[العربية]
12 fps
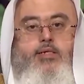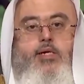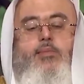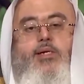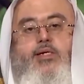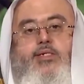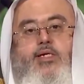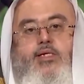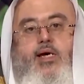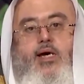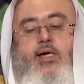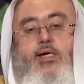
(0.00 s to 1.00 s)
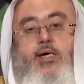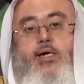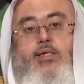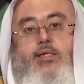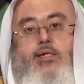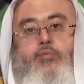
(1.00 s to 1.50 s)
تميزت
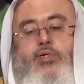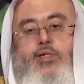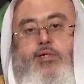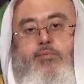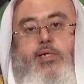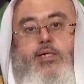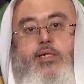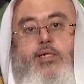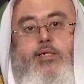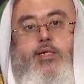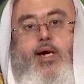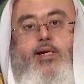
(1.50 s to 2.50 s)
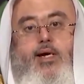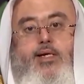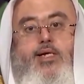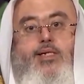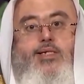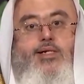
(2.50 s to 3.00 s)
اعياد المسلمين عن
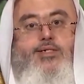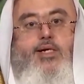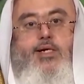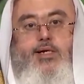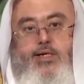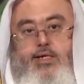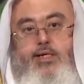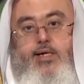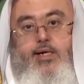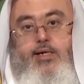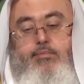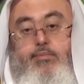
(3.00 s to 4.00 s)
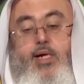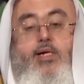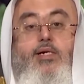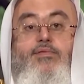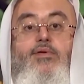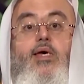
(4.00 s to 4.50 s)
اعياد الجاهليه
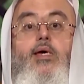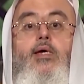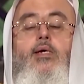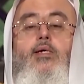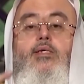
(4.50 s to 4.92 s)
بان فيها